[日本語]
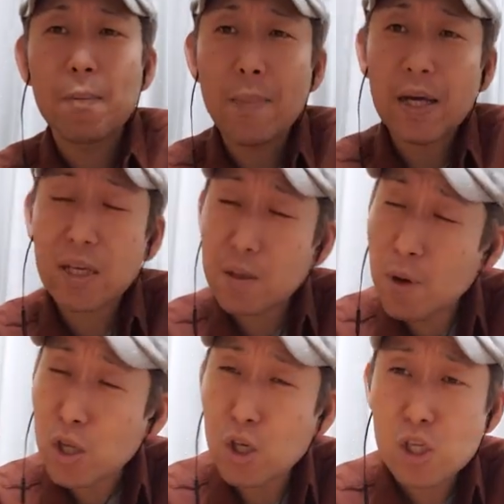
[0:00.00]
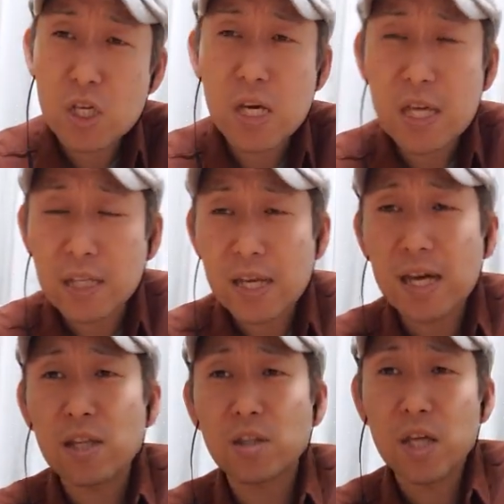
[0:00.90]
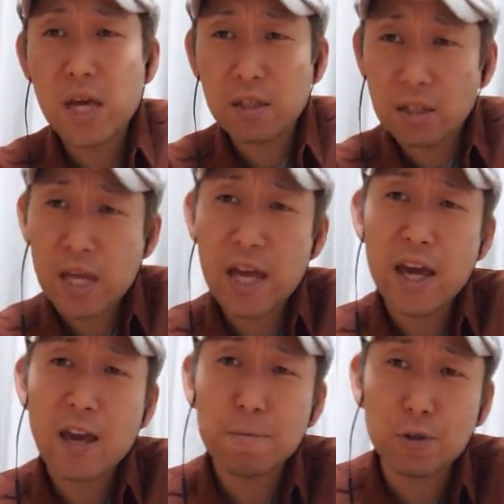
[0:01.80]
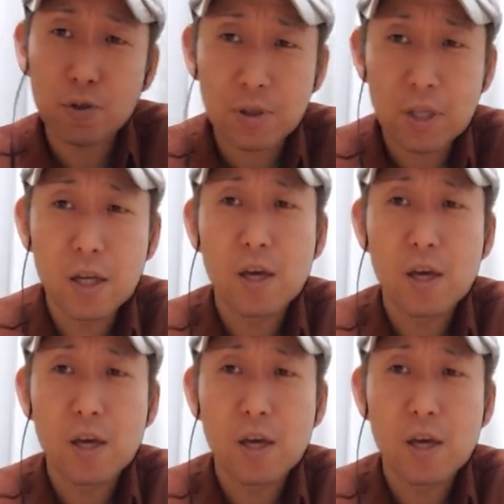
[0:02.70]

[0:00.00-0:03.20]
巻き戻してカェテープス